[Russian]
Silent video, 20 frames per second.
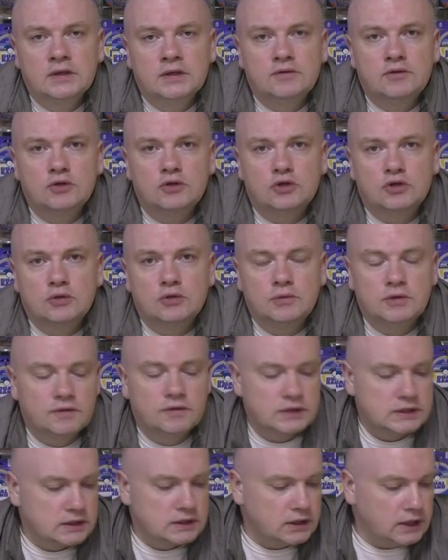все, что мне
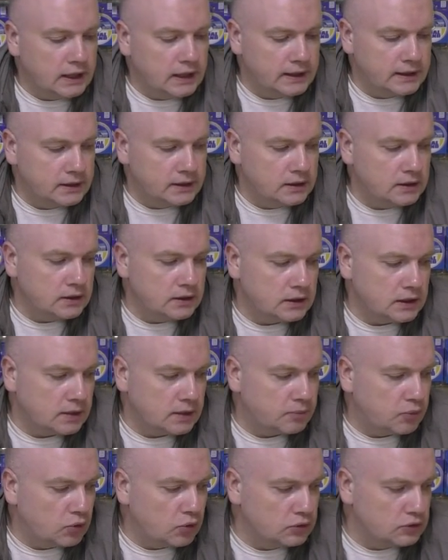высылали, и я
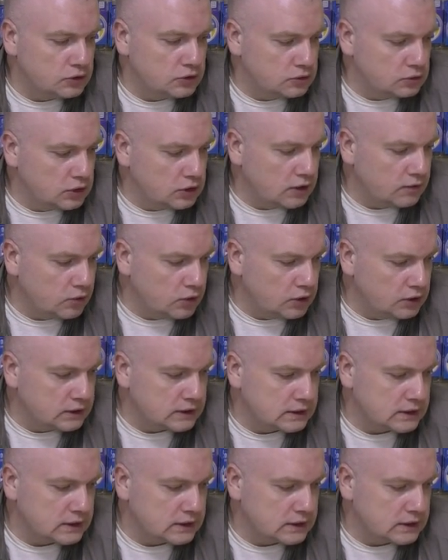полностью доволен.